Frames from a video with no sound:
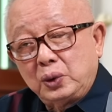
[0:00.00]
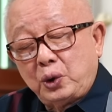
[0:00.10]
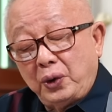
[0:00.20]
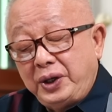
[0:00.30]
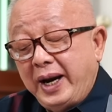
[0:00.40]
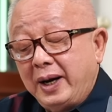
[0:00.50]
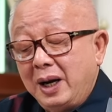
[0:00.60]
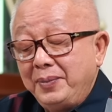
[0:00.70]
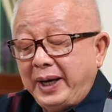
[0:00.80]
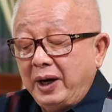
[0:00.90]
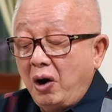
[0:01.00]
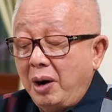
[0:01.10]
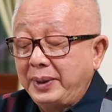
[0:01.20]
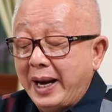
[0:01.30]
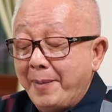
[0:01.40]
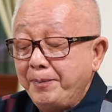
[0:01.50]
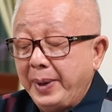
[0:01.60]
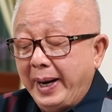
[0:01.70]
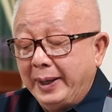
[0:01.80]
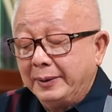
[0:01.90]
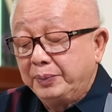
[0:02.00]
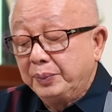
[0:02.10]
สุรเชษฐ์เริ่มคิกออฟแคมเปญ